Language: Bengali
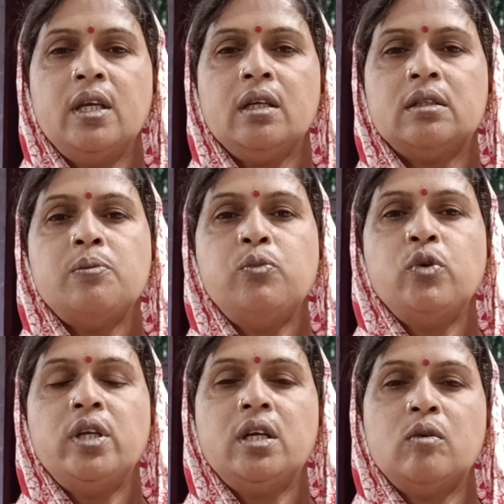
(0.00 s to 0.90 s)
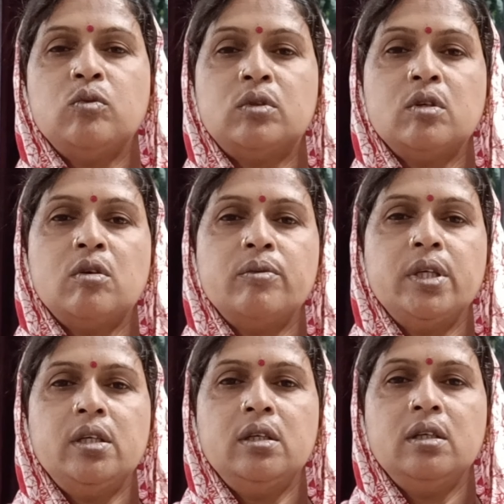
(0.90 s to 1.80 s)
একটা পরীক্ষা করতে হবে
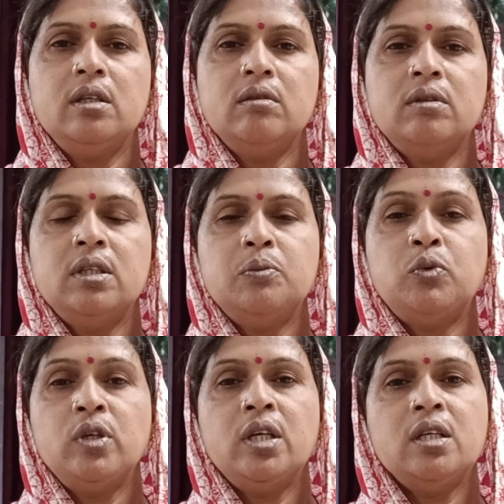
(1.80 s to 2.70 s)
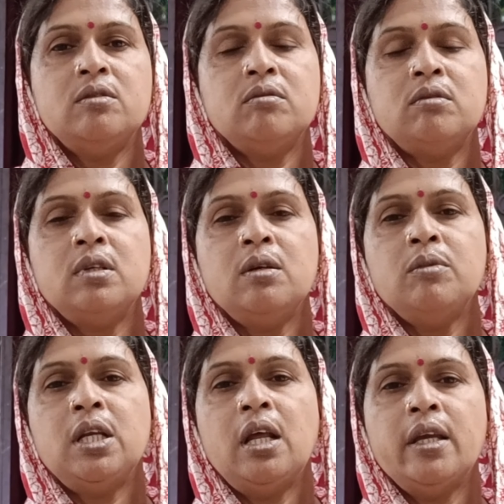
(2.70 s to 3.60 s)
হ্যাঁ পরীক্ষার জন্যে
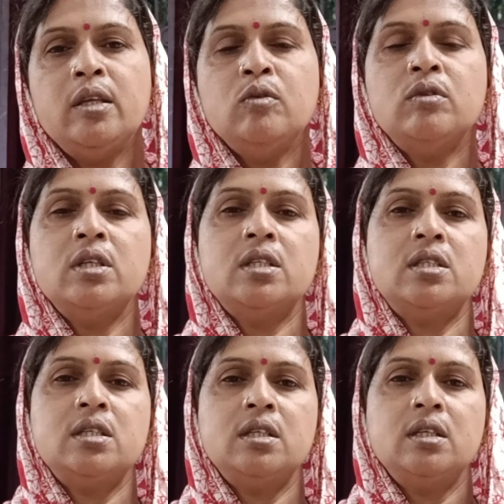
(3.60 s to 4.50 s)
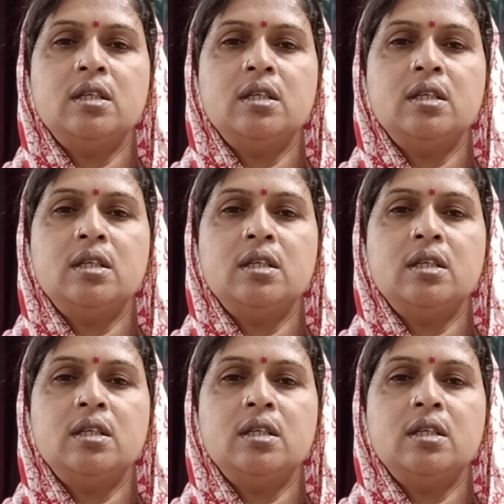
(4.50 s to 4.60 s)
আমি লাইনও দিয়েছি